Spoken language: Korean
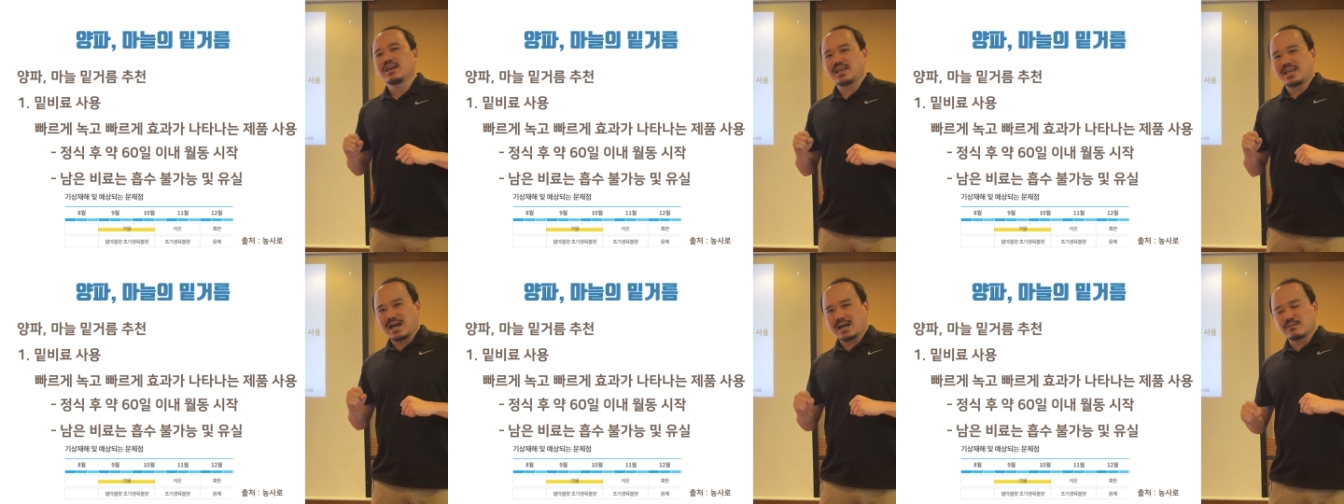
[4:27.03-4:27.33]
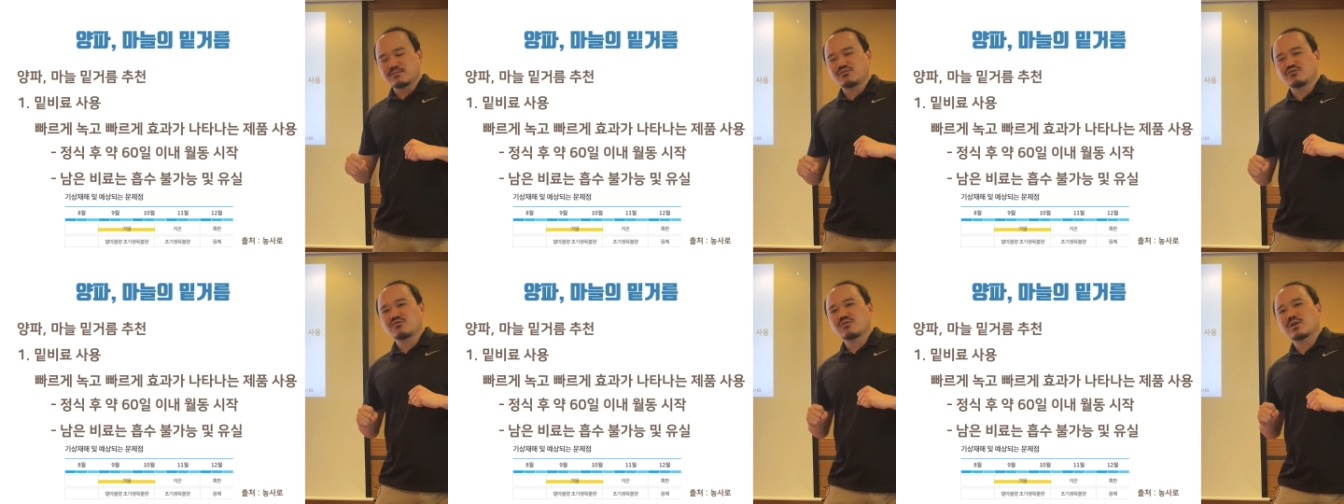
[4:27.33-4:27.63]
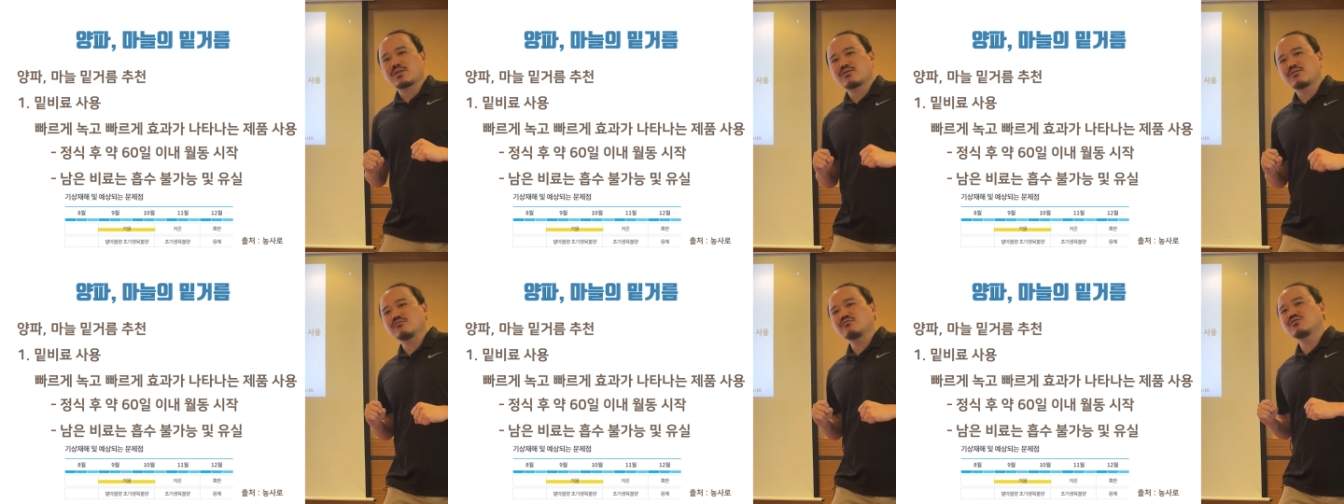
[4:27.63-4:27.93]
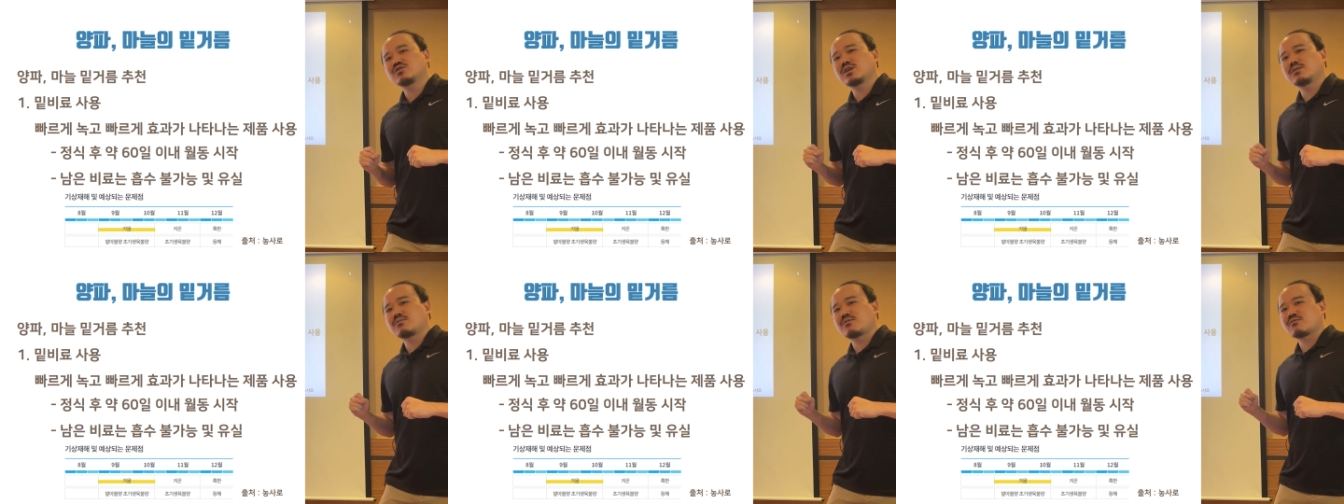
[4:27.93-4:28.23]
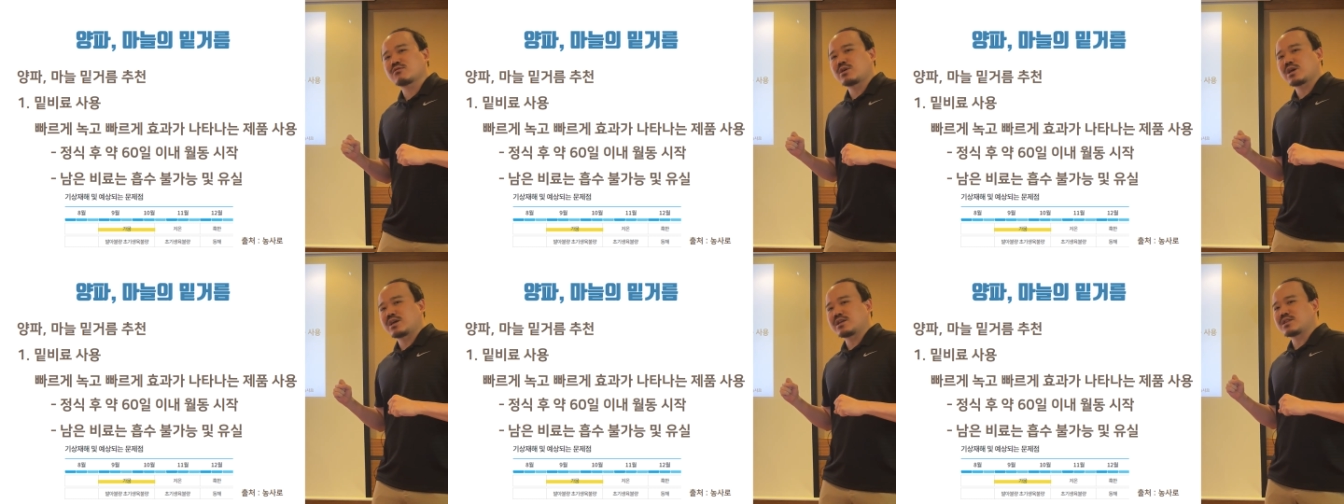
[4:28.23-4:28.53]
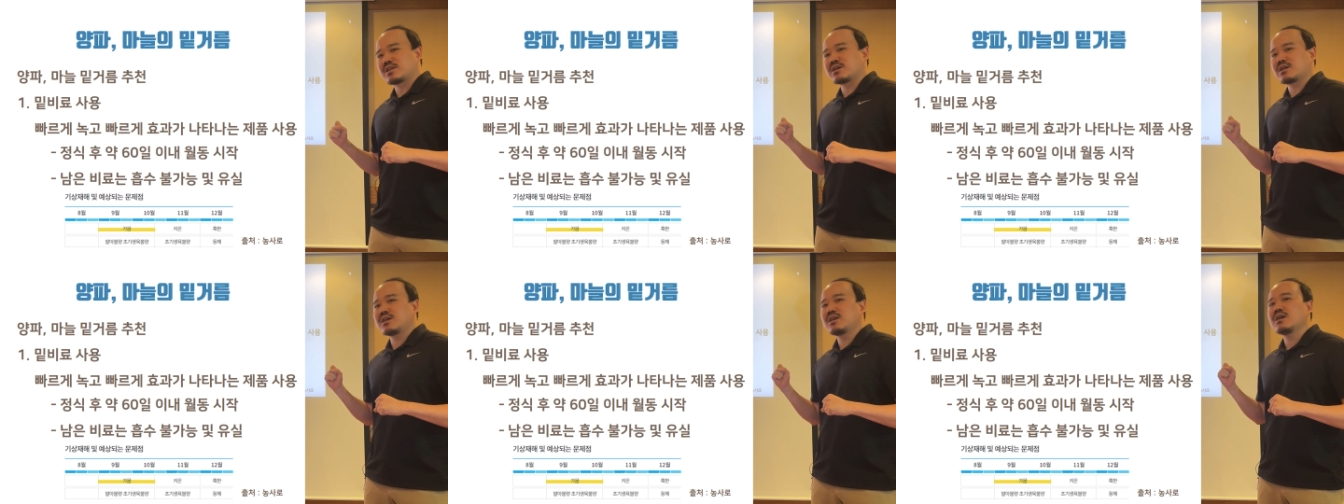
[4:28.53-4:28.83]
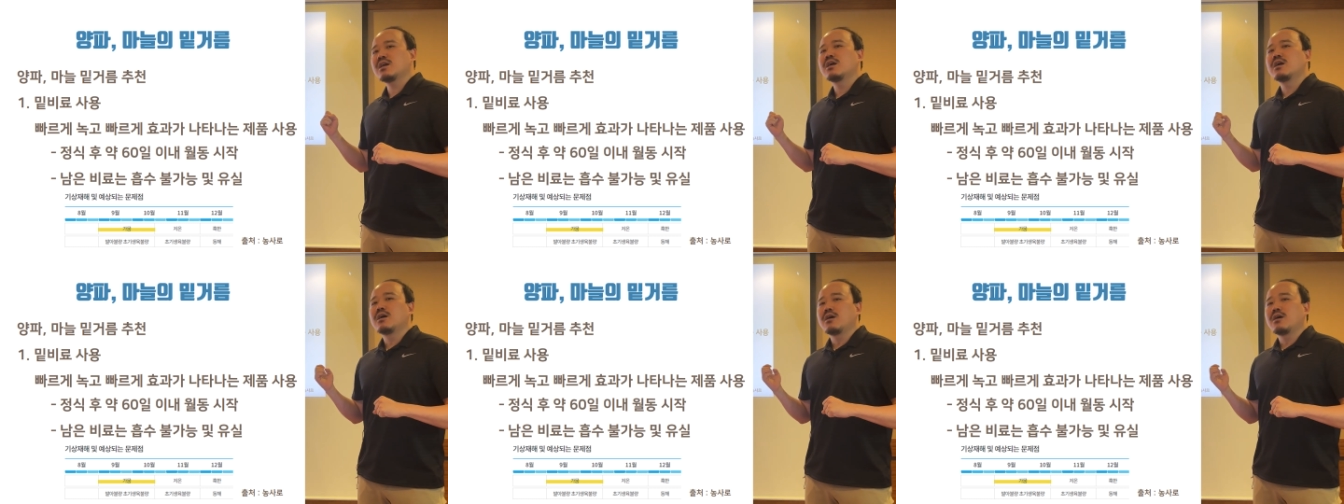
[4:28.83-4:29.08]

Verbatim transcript: 양분과 수분의 흡수가 굉장히